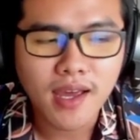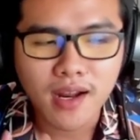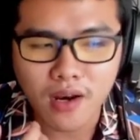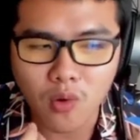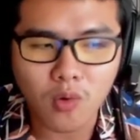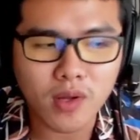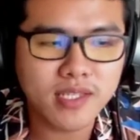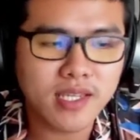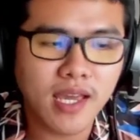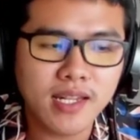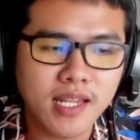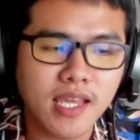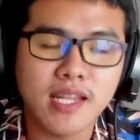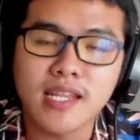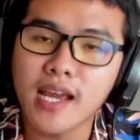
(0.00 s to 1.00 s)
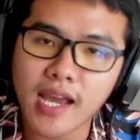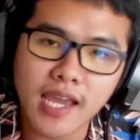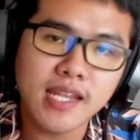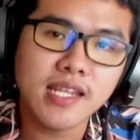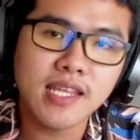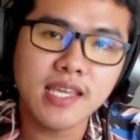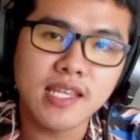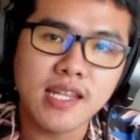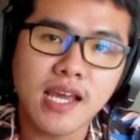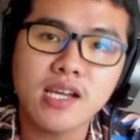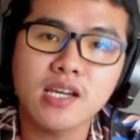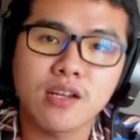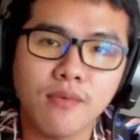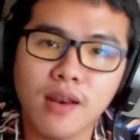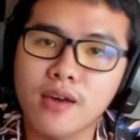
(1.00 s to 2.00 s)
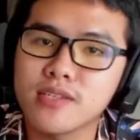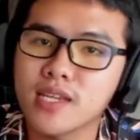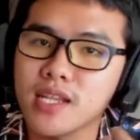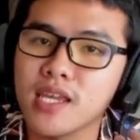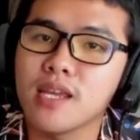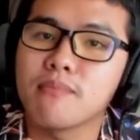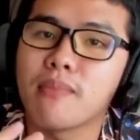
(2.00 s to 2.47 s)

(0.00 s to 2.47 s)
เราควรจะเทรดยังไงดี ถ้าเกิดว่าเราจะเทรด